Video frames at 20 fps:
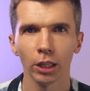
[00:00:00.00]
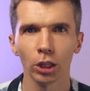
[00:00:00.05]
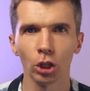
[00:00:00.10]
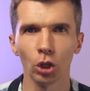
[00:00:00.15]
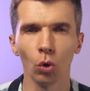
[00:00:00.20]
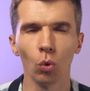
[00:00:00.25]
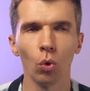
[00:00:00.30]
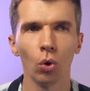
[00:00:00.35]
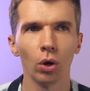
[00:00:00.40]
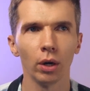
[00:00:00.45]

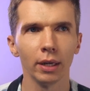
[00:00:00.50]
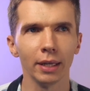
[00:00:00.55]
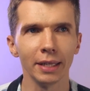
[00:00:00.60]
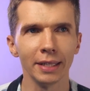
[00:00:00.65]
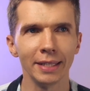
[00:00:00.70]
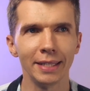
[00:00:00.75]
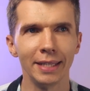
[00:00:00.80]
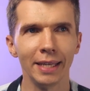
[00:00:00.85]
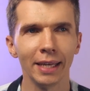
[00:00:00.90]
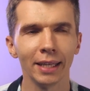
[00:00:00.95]
то
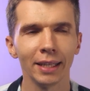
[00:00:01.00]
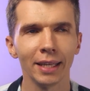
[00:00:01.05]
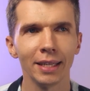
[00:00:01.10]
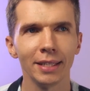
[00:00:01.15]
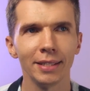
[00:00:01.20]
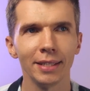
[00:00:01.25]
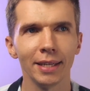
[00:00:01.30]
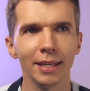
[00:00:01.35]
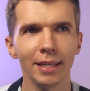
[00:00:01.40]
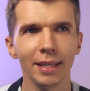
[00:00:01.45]

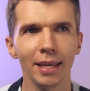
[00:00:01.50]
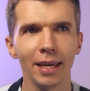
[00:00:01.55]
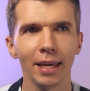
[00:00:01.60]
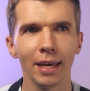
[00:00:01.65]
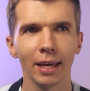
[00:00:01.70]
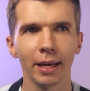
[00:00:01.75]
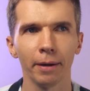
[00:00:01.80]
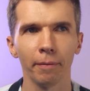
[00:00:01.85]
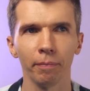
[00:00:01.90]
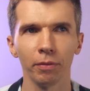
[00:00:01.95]
сделайте
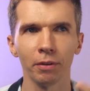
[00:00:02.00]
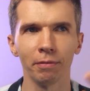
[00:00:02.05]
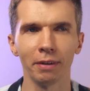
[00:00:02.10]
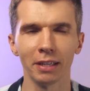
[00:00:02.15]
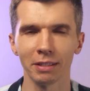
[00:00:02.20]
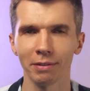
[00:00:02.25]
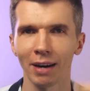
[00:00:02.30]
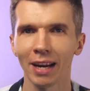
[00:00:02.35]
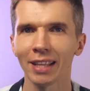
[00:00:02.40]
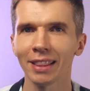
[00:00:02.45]
не
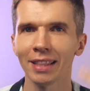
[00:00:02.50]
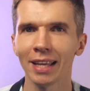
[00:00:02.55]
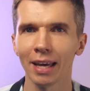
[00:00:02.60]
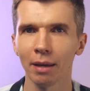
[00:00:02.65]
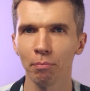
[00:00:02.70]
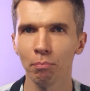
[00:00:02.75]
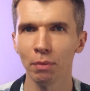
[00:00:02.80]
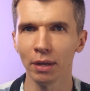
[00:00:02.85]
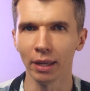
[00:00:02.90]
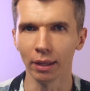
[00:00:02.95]
возвратный
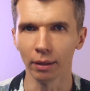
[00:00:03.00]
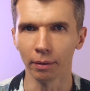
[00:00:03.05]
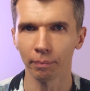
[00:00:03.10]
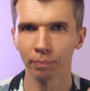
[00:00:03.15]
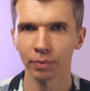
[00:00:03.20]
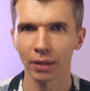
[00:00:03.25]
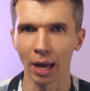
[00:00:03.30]
обмен,